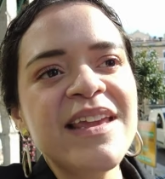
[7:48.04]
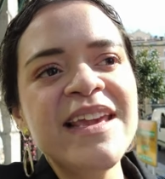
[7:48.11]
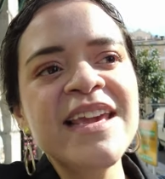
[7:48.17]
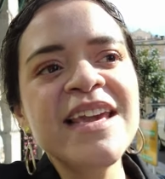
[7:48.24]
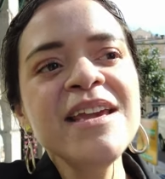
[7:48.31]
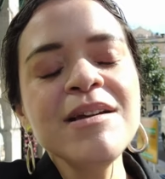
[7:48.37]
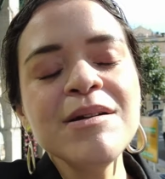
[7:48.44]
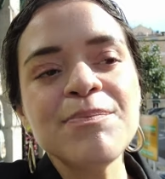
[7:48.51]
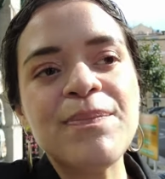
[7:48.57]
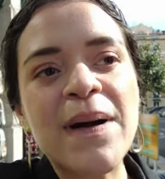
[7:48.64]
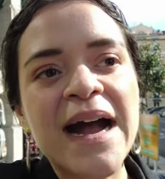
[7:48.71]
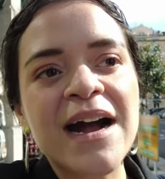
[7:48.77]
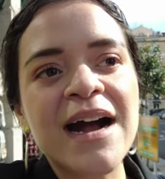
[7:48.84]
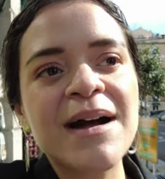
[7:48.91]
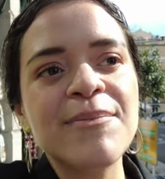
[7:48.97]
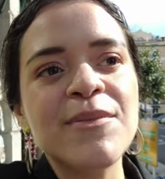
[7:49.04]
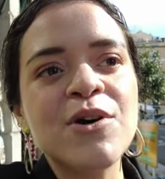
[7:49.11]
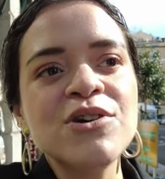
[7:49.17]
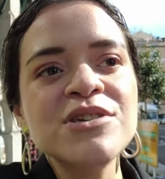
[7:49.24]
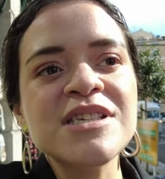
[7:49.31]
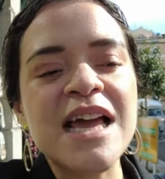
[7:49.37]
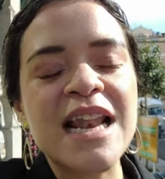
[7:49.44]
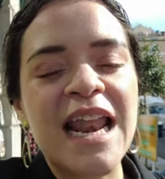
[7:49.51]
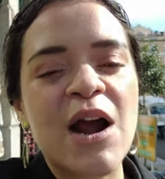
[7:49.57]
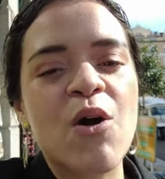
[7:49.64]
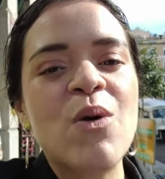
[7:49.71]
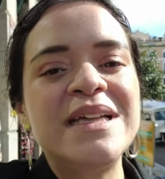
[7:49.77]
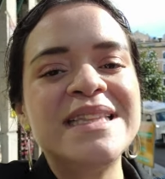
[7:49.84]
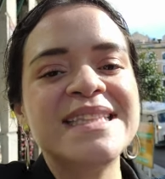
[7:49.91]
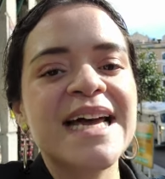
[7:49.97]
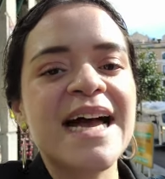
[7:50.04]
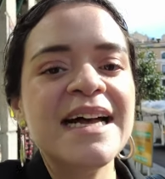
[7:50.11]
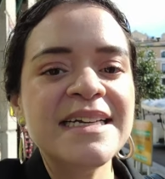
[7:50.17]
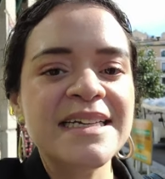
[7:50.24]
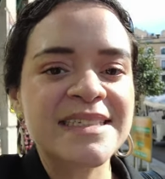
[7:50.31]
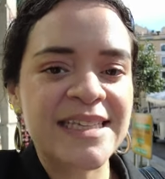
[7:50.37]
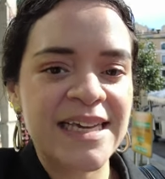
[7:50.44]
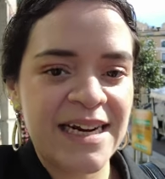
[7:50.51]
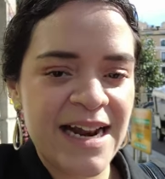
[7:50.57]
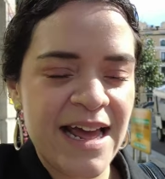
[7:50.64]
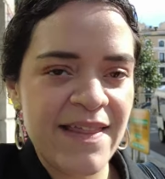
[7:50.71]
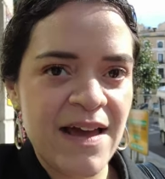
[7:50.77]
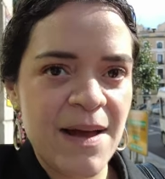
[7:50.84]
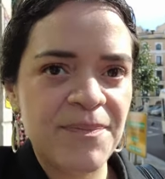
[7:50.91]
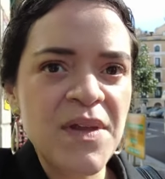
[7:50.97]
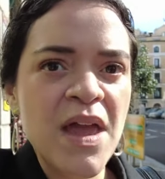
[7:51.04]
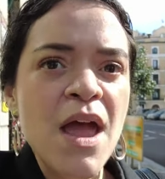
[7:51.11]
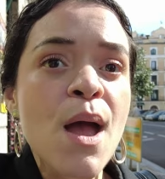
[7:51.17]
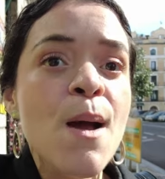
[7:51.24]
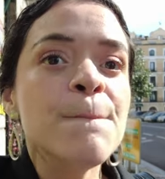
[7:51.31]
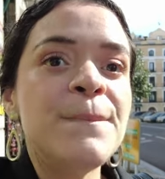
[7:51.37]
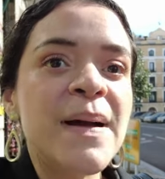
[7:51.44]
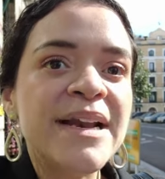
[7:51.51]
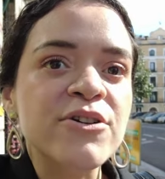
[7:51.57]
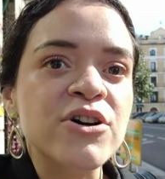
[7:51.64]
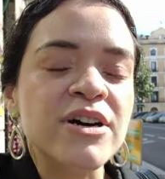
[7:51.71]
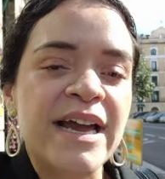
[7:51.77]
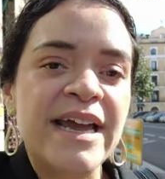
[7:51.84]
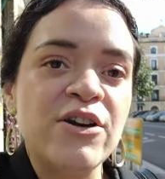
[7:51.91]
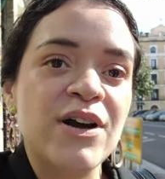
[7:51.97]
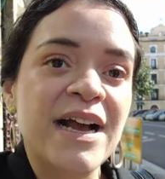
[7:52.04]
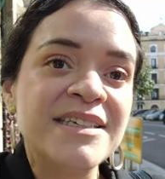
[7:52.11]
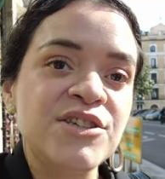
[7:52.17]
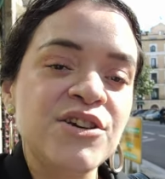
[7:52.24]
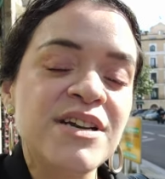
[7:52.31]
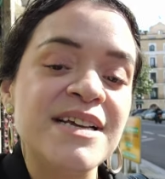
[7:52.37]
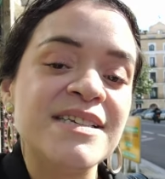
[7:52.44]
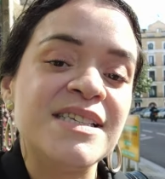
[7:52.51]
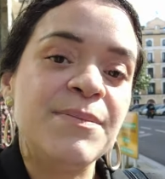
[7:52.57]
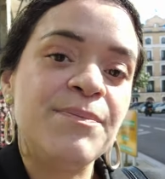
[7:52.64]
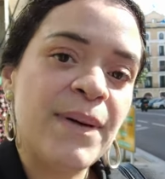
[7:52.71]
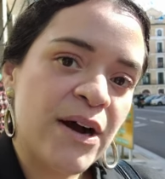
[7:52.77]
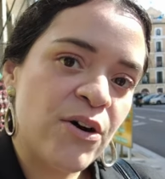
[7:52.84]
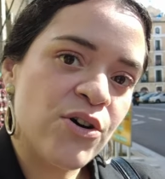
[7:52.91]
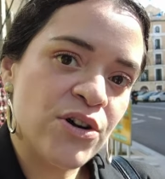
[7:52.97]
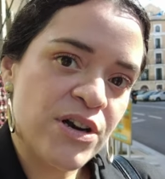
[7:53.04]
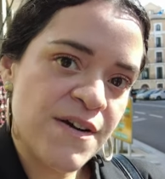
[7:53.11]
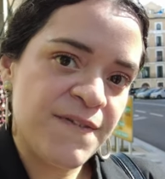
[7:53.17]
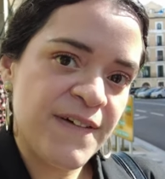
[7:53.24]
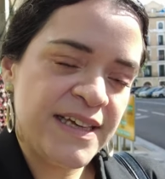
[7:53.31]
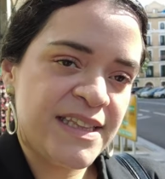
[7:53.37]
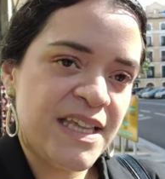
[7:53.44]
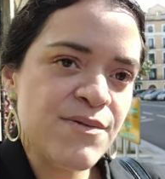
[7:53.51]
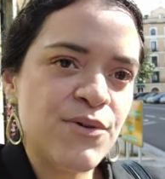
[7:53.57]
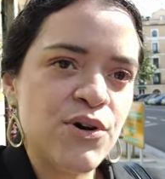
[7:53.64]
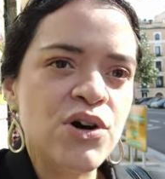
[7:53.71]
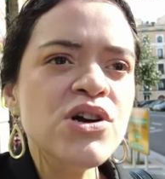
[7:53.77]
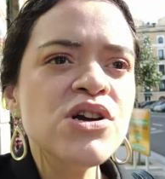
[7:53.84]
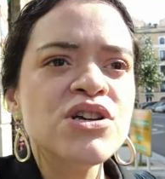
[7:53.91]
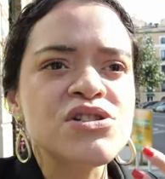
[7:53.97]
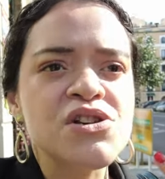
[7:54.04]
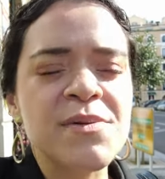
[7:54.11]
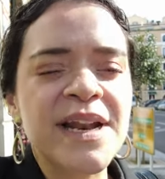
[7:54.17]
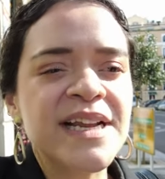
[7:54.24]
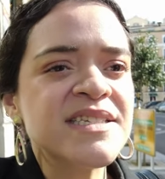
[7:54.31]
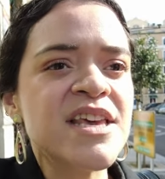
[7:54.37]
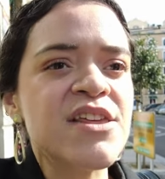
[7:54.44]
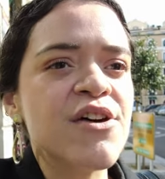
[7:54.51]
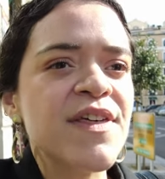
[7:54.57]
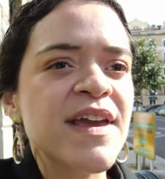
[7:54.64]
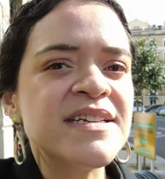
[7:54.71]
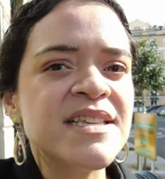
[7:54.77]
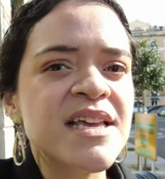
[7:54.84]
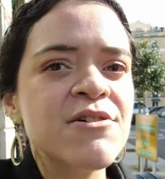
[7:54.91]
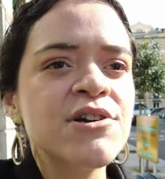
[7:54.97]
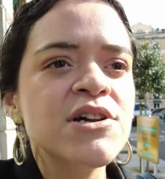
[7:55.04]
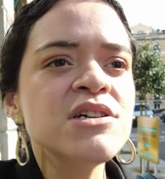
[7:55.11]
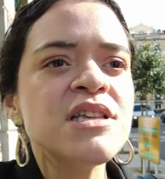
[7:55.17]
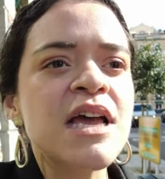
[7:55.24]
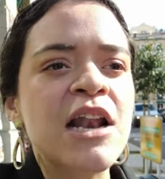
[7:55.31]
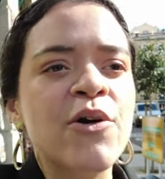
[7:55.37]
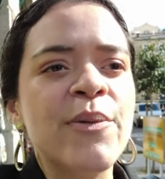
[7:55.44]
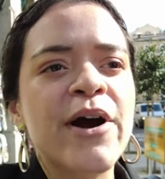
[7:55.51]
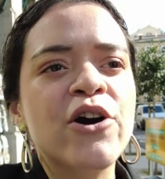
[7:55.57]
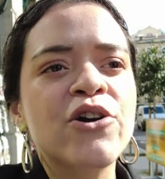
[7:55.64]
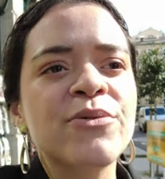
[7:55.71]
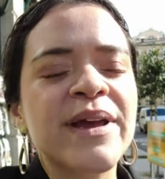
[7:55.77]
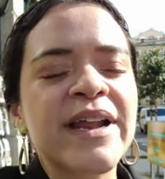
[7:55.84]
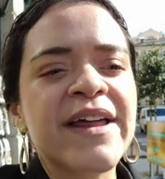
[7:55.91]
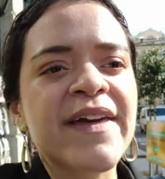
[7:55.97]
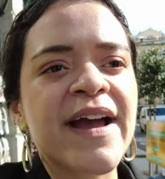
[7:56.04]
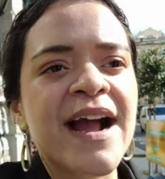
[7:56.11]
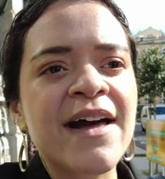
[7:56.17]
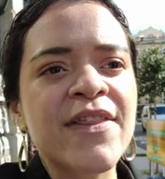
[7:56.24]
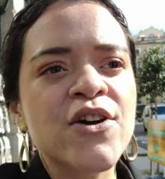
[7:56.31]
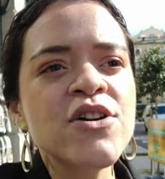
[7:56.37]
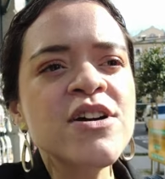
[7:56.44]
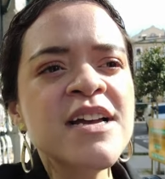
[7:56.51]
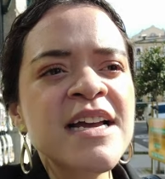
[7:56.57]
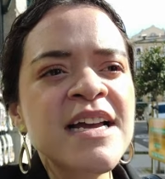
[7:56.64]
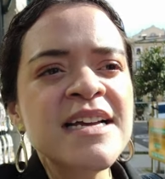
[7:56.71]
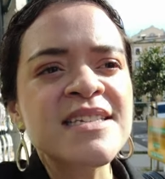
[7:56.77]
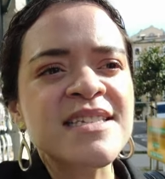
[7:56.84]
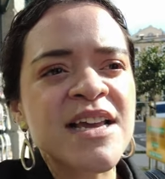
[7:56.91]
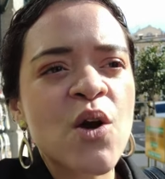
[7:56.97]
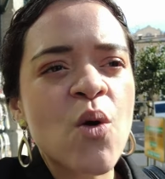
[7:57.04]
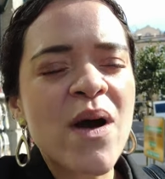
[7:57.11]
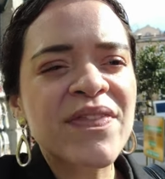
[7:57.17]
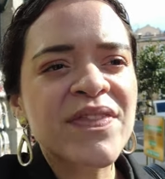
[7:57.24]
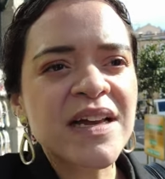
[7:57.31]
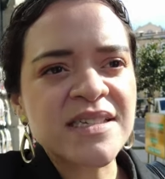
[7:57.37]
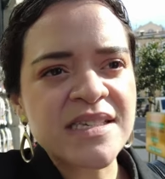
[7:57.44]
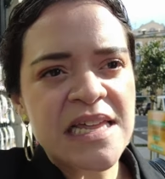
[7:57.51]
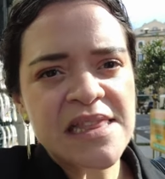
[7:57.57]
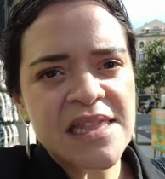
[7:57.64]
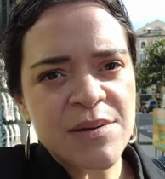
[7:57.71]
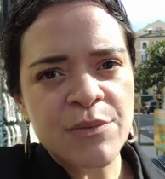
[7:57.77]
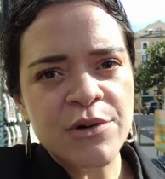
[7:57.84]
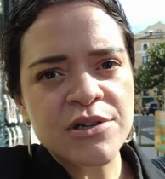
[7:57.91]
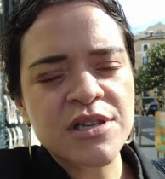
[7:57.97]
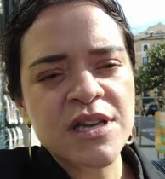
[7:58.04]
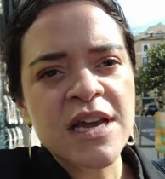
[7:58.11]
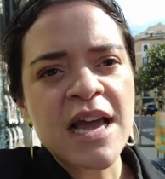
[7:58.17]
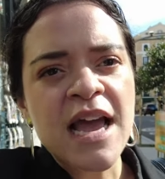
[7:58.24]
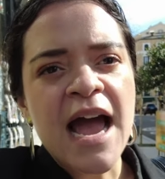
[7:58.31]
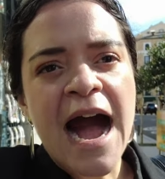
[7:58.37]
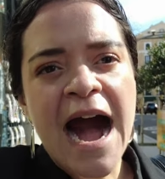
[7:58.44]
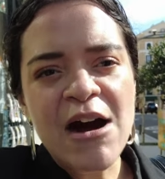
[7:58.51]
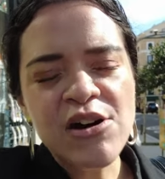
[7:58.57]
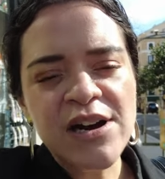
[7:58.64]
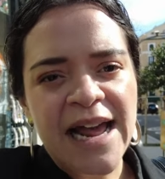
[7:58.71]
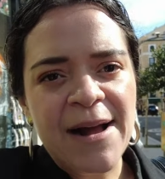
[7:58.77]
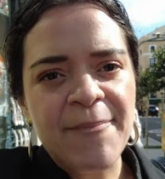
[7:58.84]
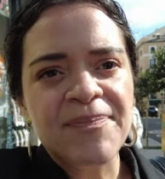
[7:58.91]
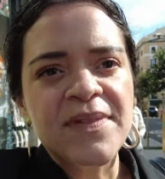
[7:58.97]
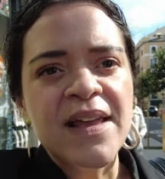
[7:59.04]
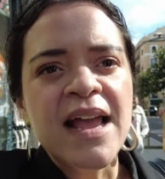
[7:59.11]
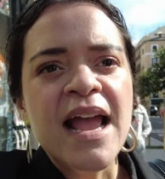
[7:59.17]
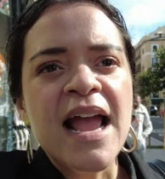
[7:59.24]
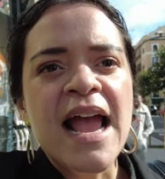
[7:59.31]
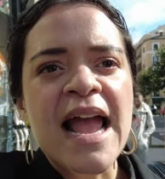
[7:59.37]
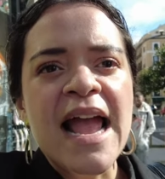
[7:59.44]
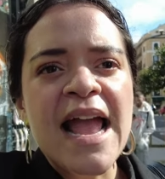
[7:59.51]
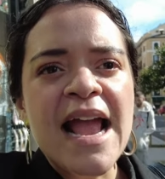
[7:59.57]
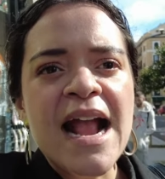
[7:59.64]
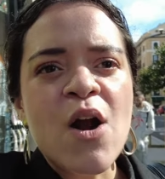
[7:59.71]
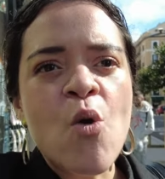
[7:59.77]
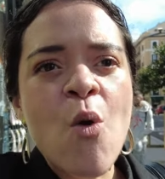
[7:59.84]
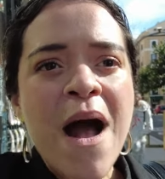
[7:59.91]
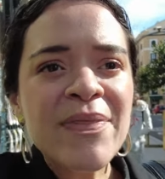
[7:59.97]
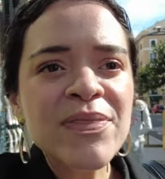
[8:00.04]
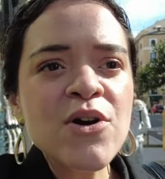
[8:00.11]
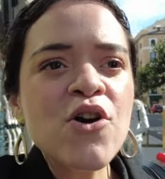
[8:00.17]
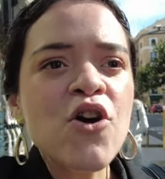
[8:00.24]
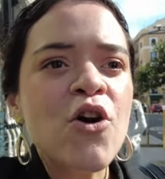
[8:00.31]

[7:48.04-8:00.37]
y pagamos la cuenta cerrada. Pero en ocasiones, si pago con efectivo, si hubieran sido 10 euros, a lo mejor hubiera dejado 50 céntimos. Ahora, cuando